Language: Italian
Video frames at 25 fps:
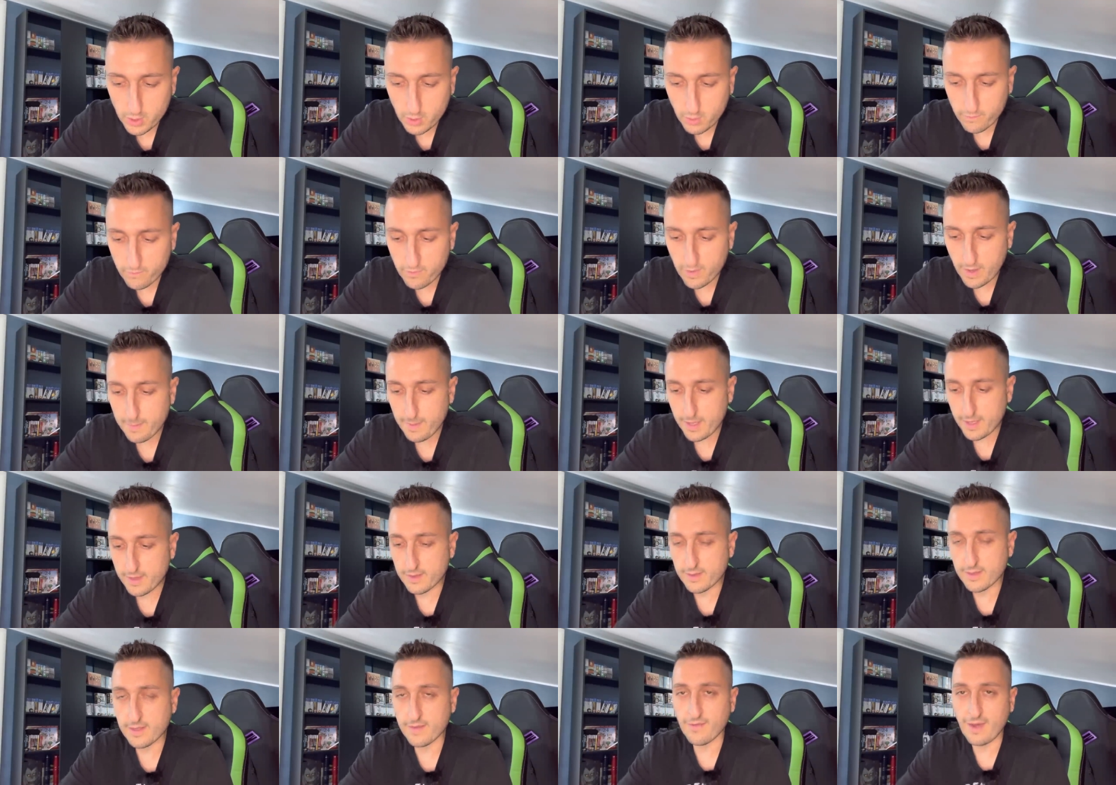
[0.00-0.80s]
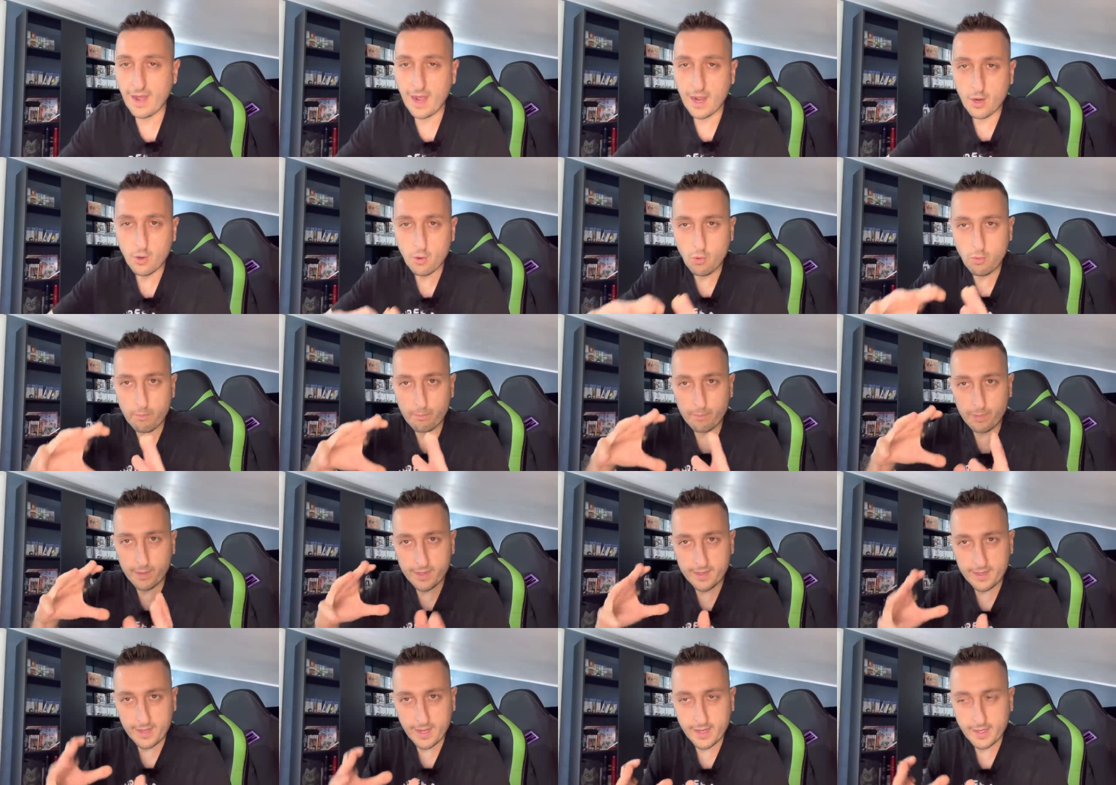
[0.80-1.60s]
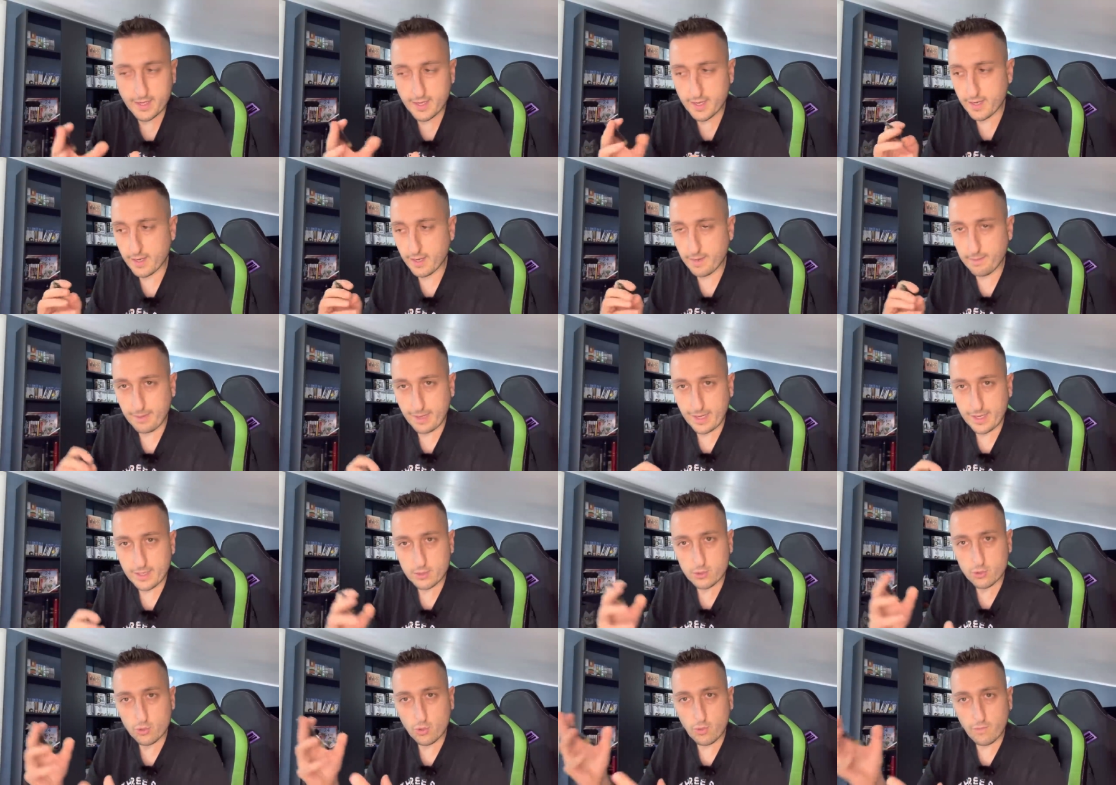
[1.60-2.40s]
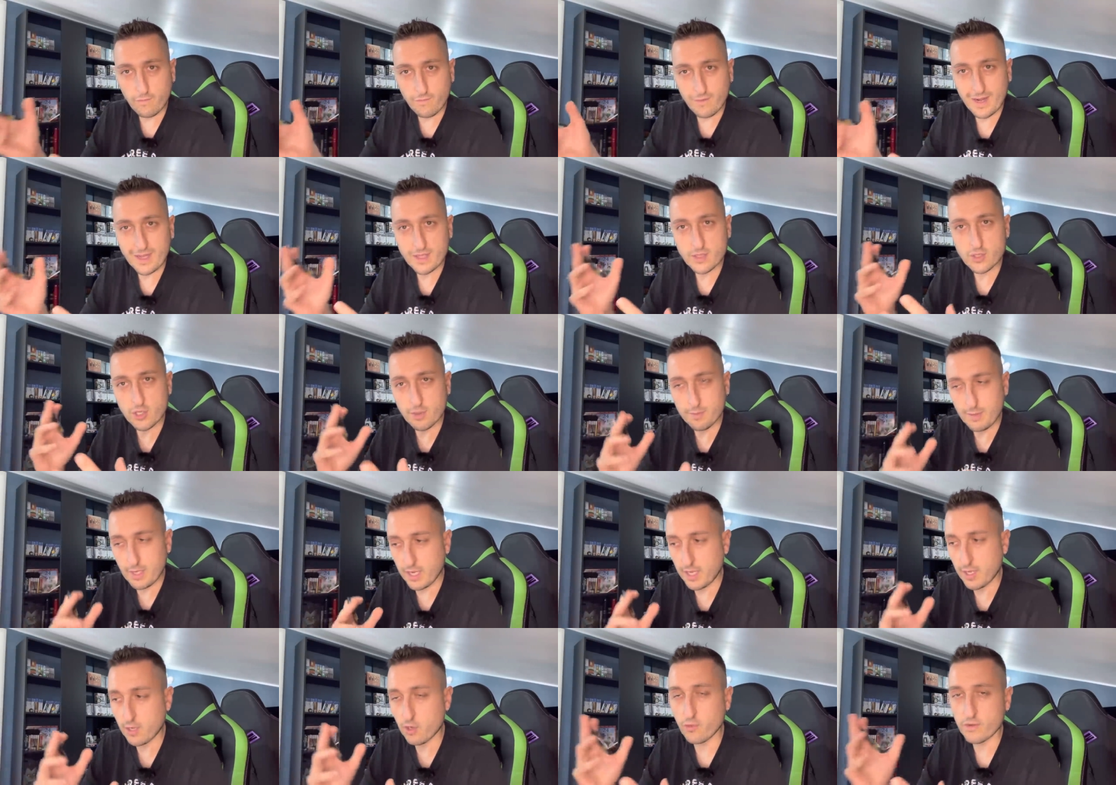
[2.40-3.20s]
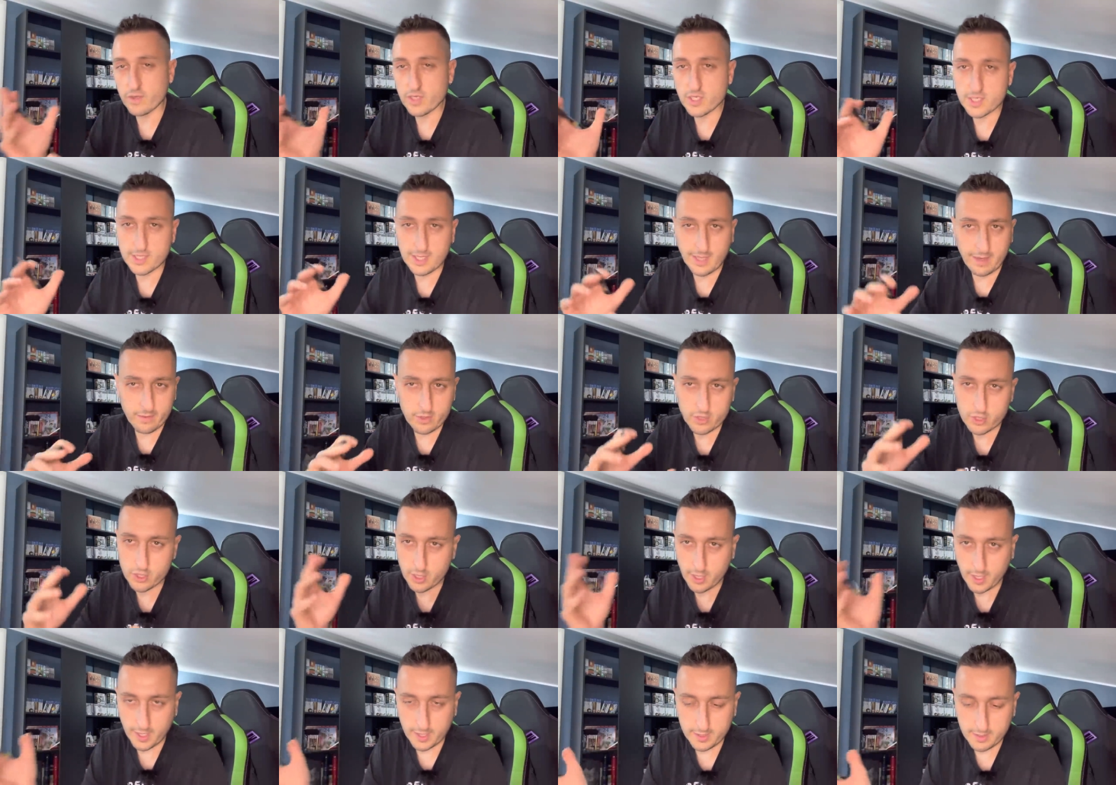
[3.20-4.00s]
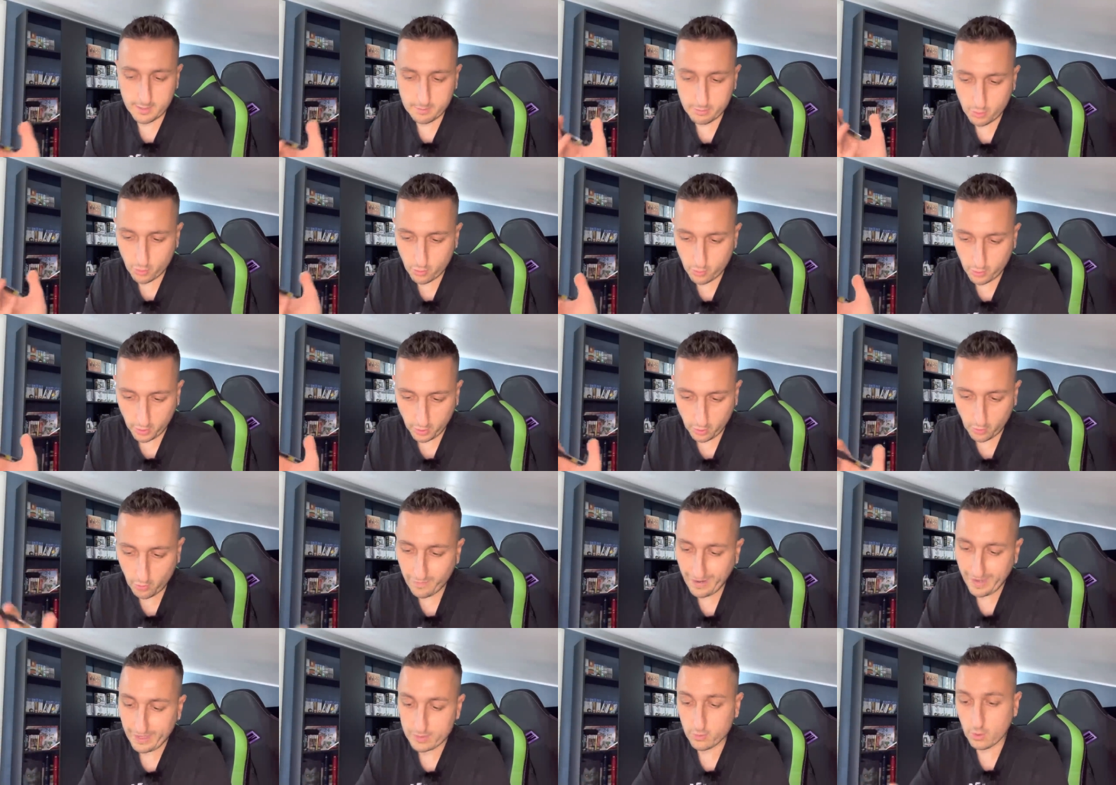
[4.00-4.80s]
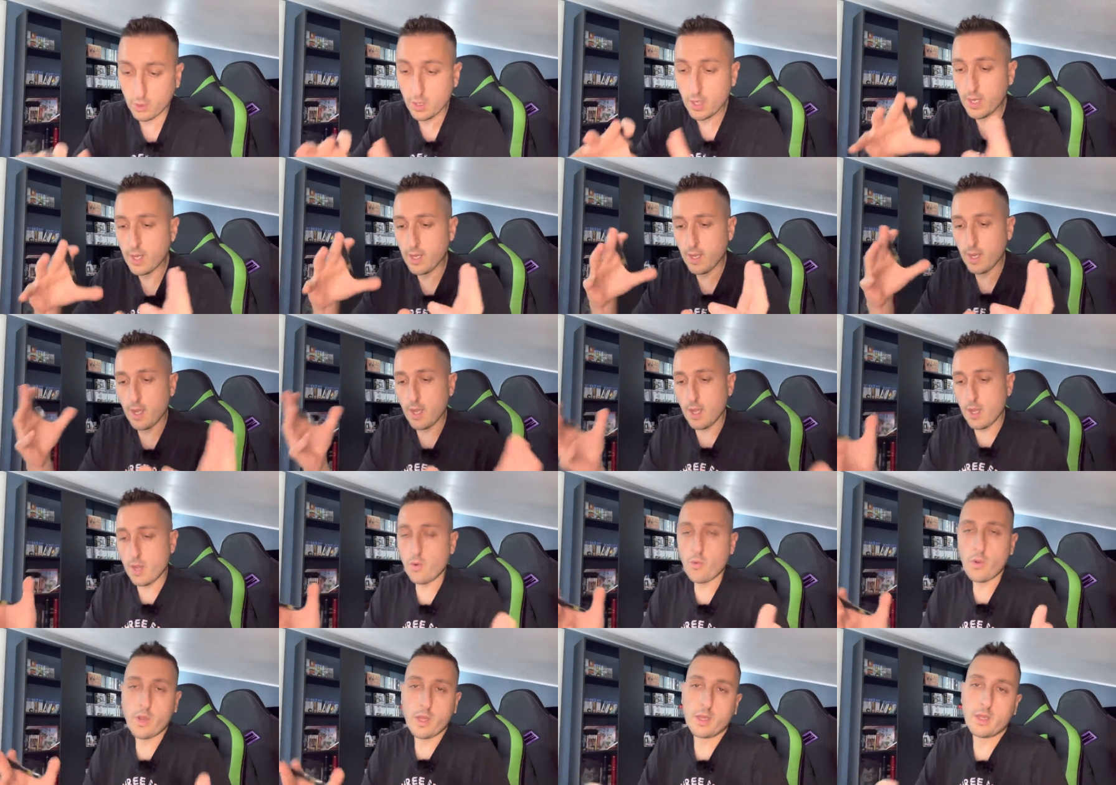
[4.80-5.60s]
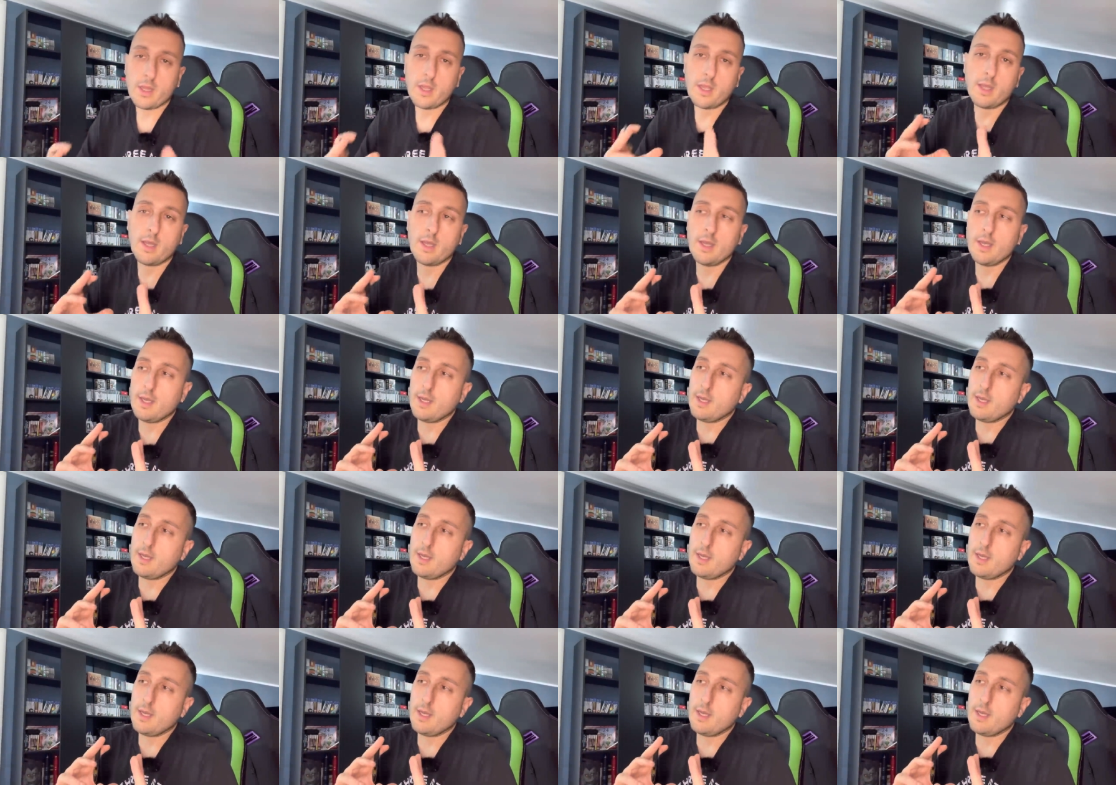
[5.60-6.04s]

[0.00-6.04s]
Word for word: ovviamente va a completare il reparto con Vanja Milinkovic Savic che ha da poco rinnovato. Quindi